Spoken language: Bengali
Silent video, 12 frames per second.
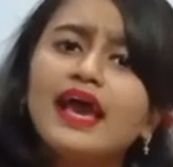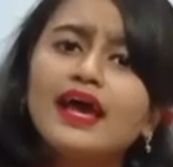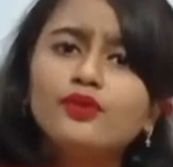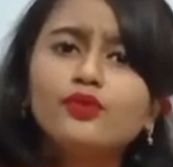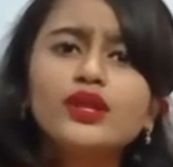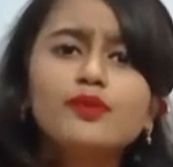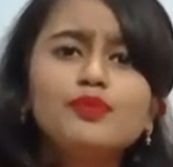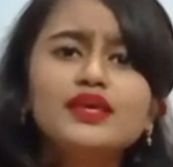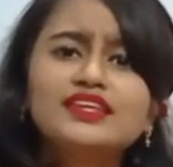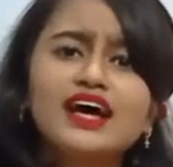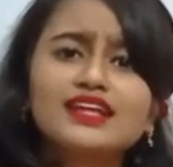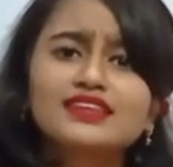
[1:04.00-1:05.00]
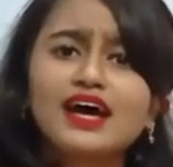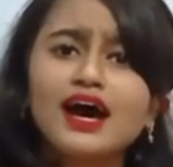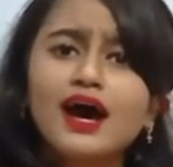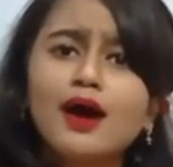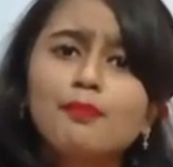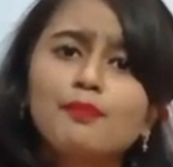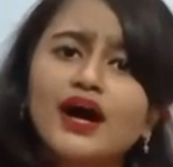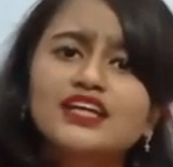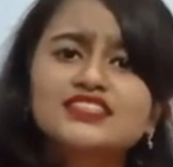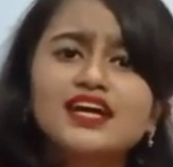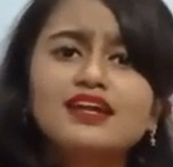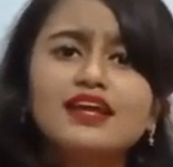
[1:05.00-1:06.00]
কেন রে বিধাতা
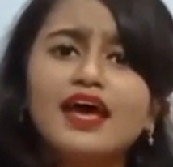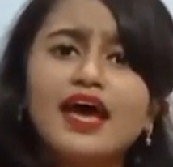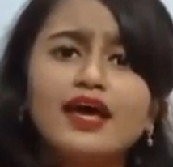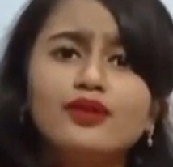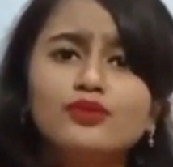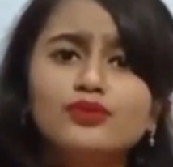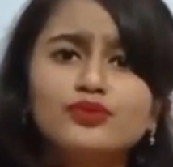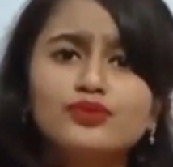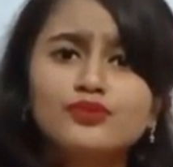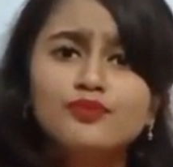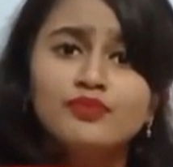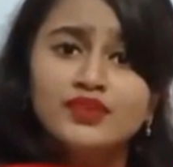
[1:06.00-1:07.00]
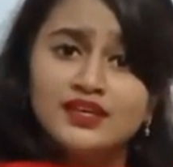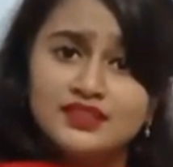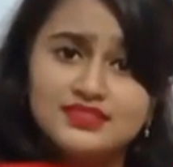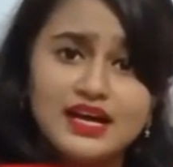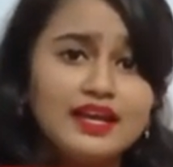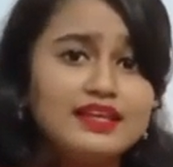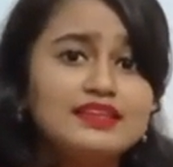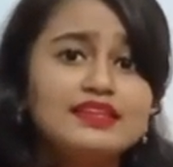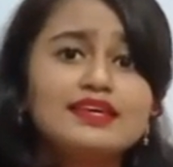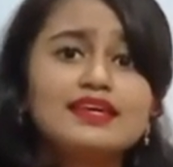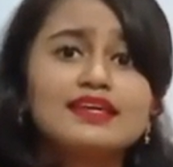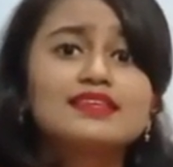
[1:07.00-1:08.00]
পাষাণ হেন
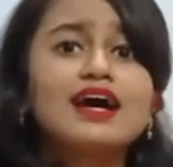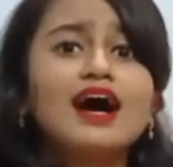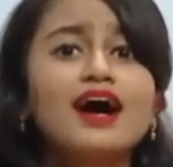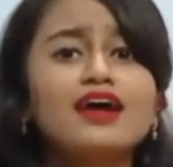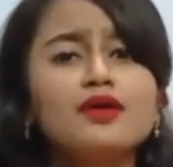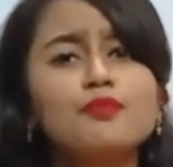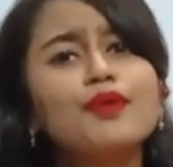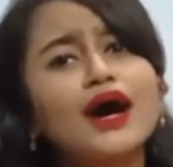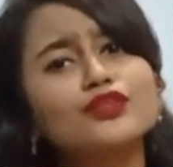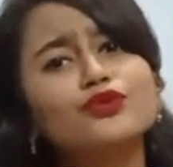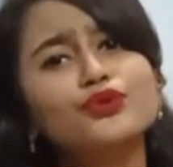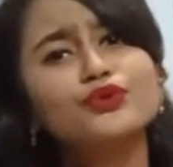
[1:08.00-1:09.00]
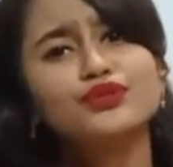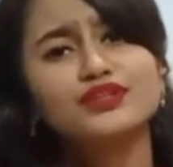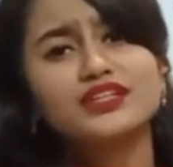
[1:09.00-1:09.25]
চারিদিকে তার বাঁধন